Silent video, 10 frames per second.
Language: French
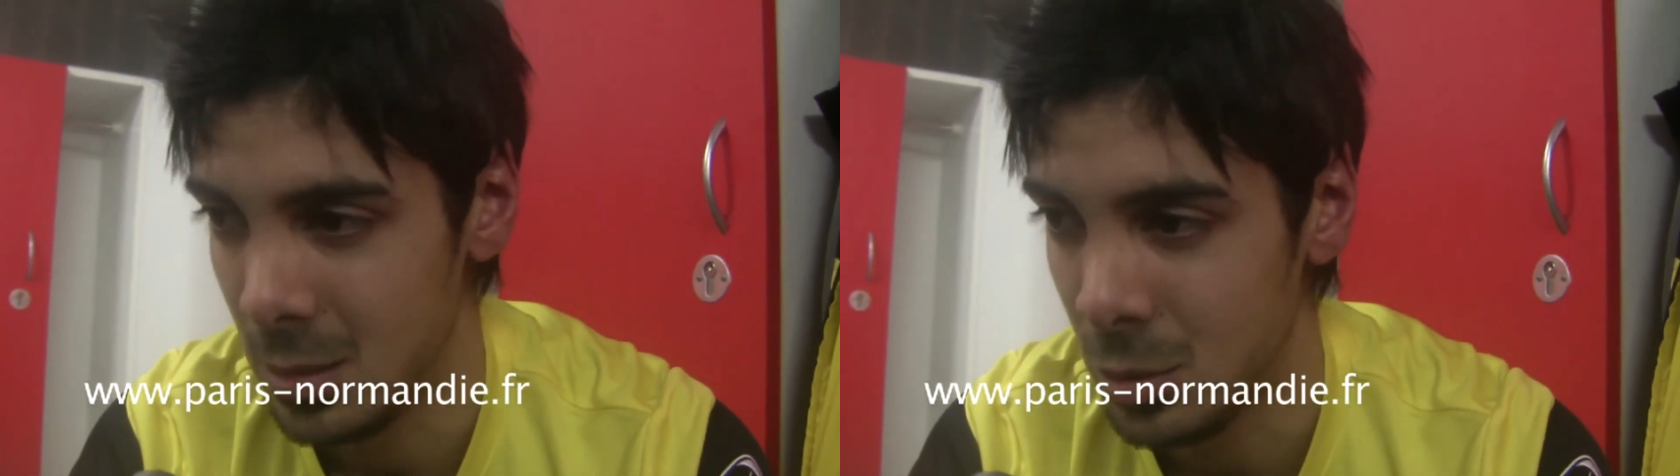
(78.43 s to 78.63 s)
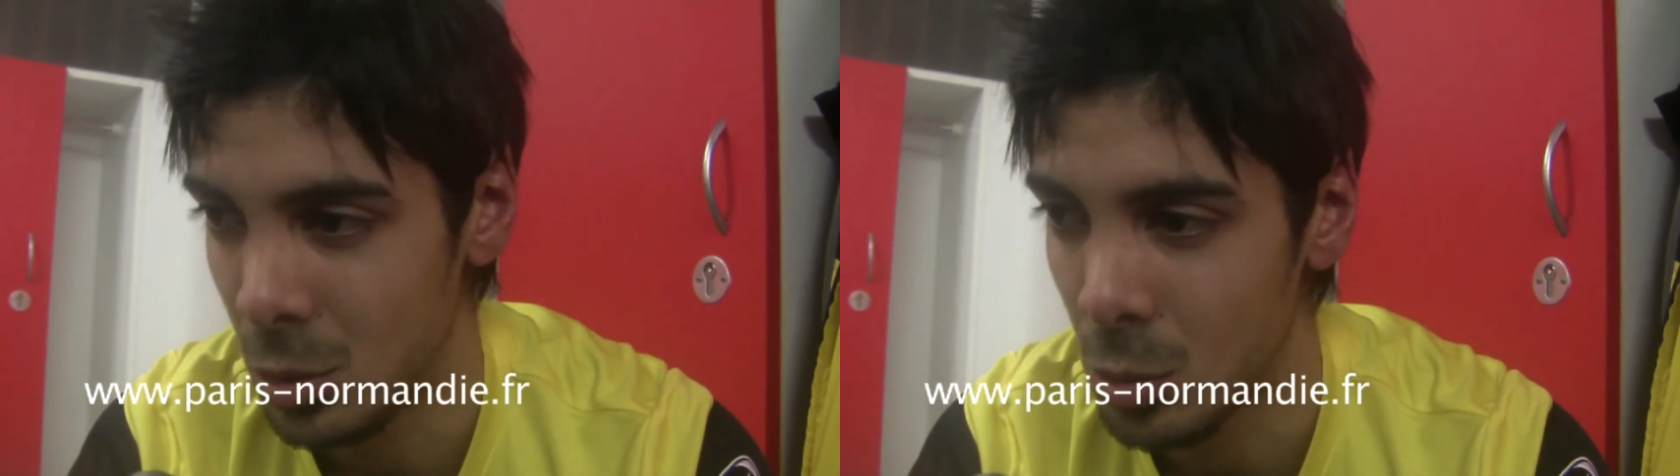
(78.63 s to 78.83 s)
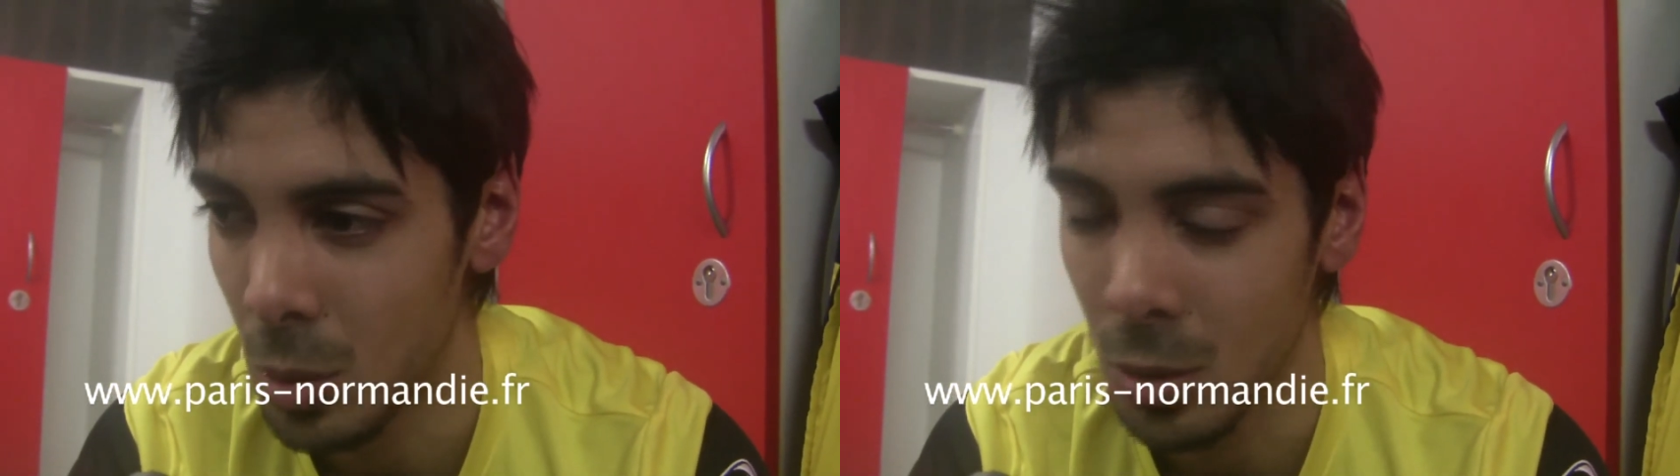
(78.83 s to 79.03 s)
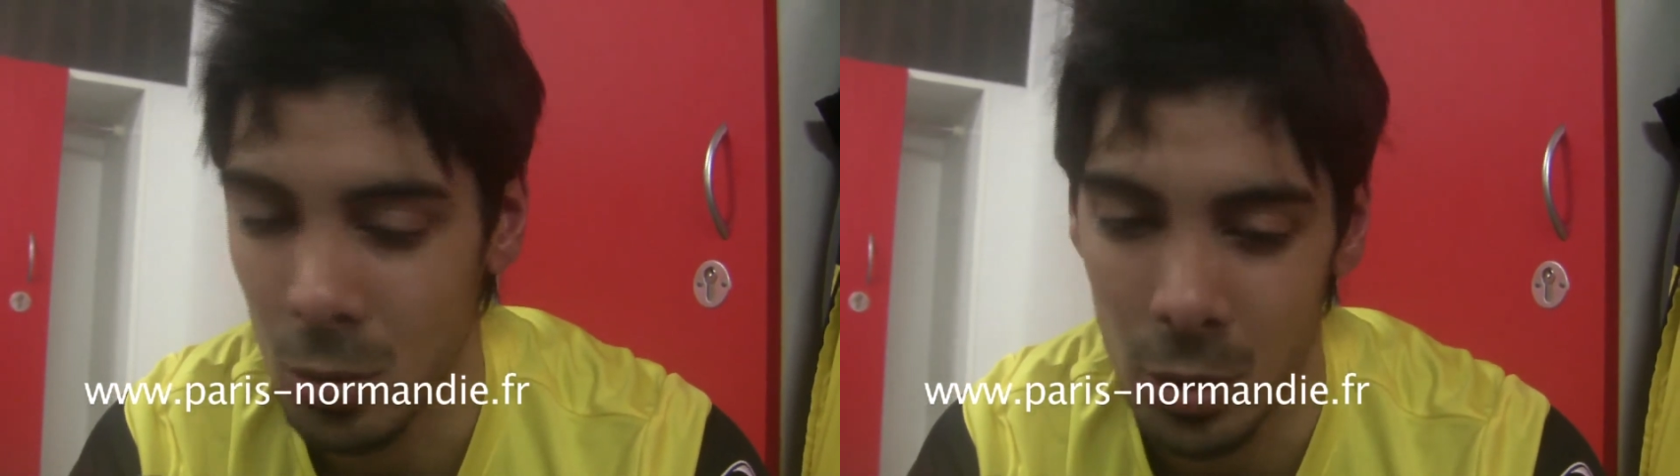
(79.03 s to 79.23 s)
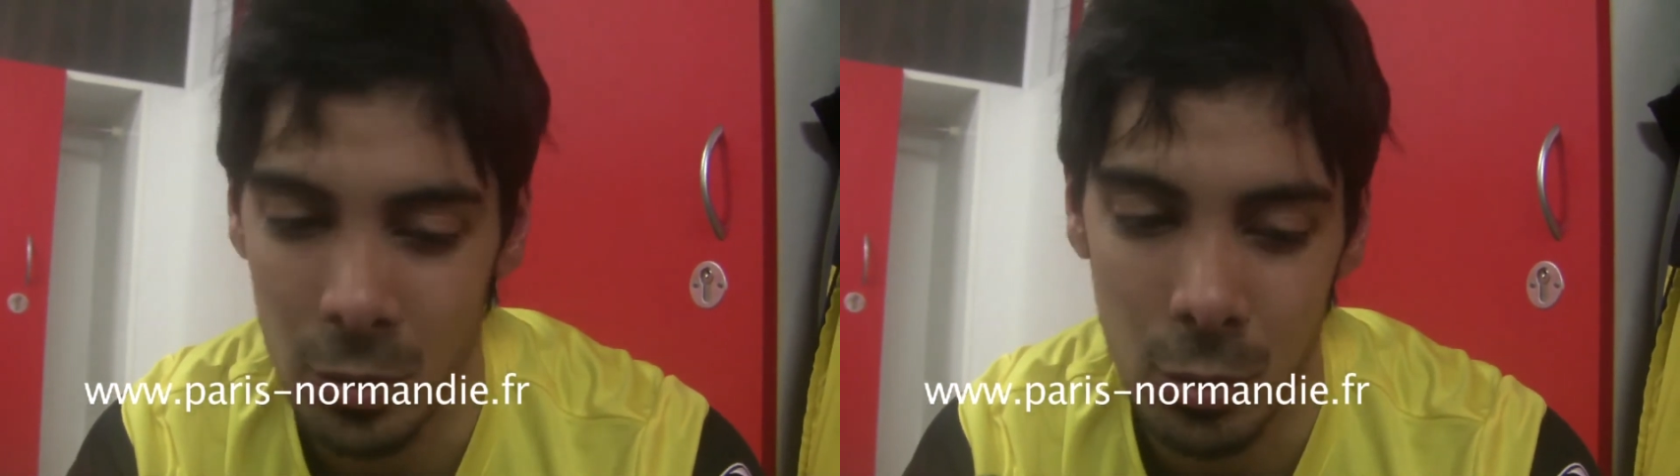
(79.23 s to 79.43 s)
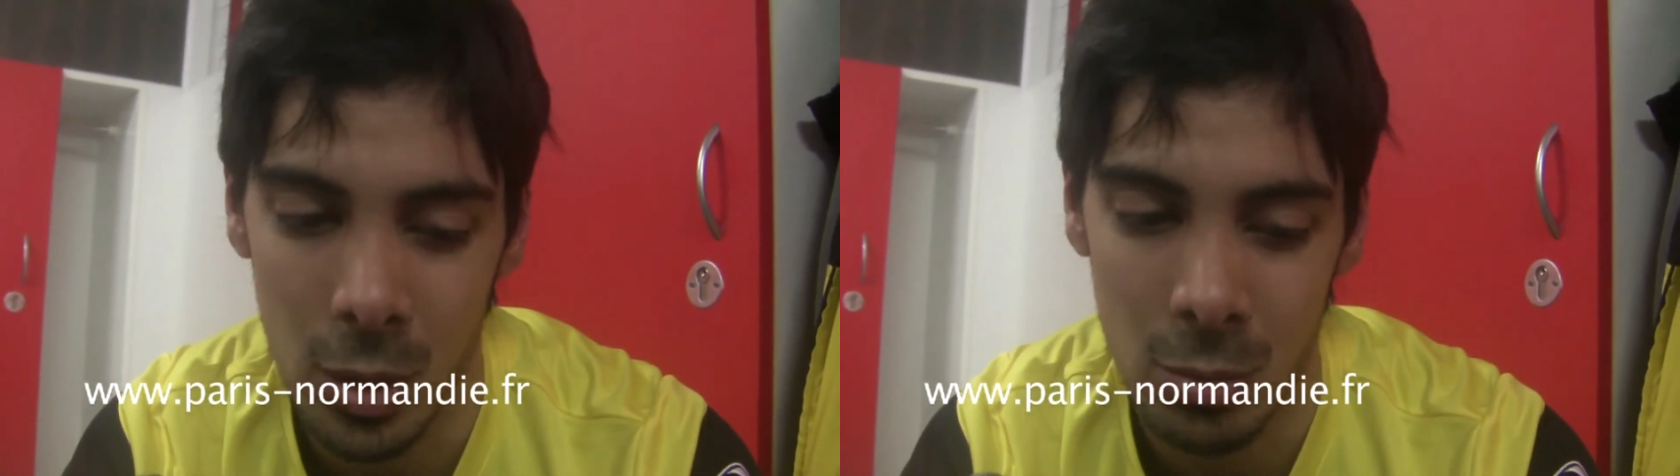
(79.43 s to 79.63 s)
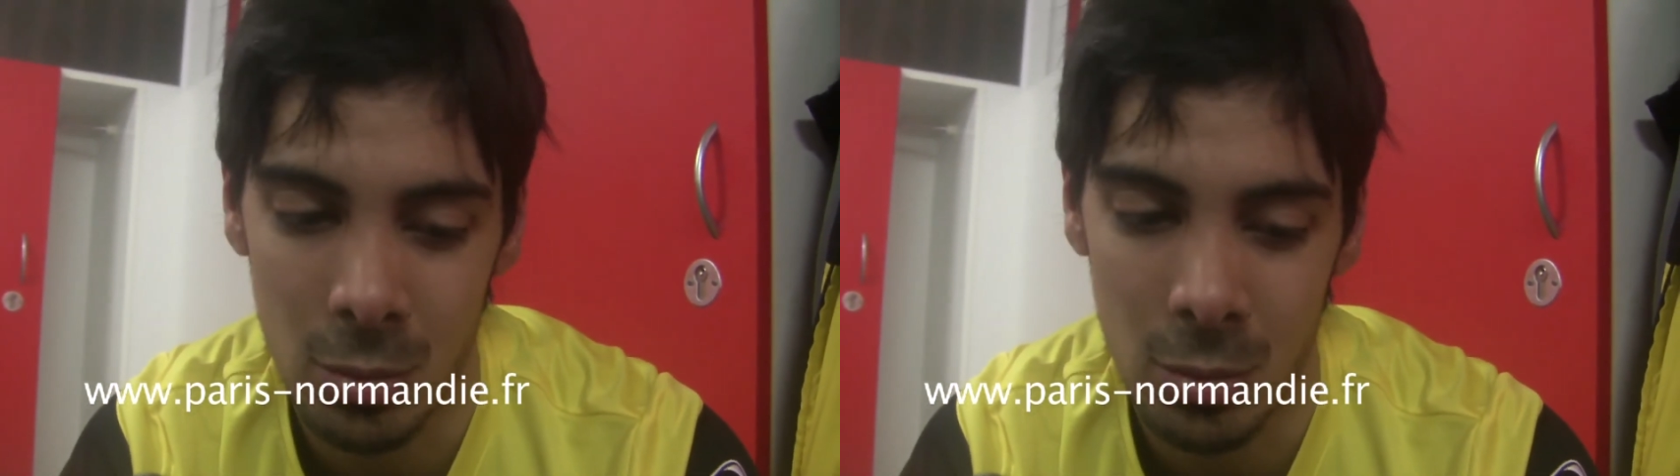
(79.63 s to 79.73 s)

ce soir encore une fois.